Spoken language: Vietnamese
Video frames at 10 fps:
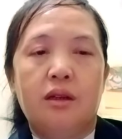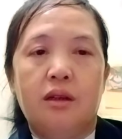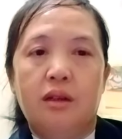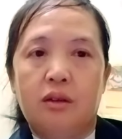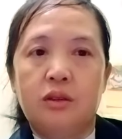
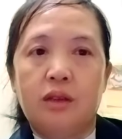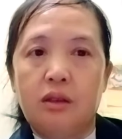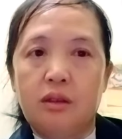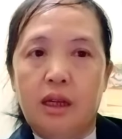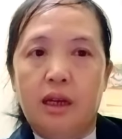lấy
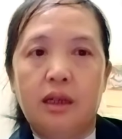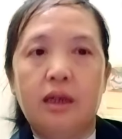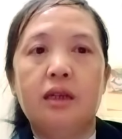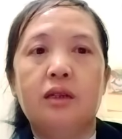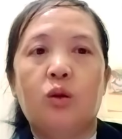tao tiền
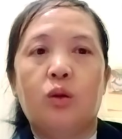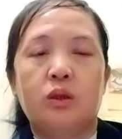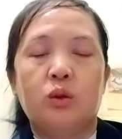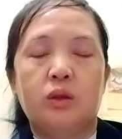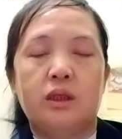gì rồi
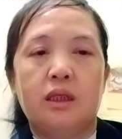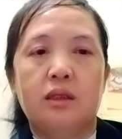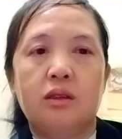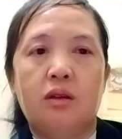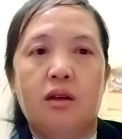lấy tụ
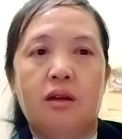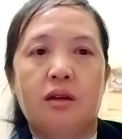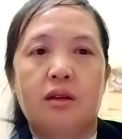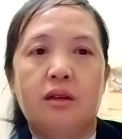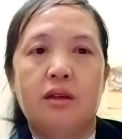chỉ sư họ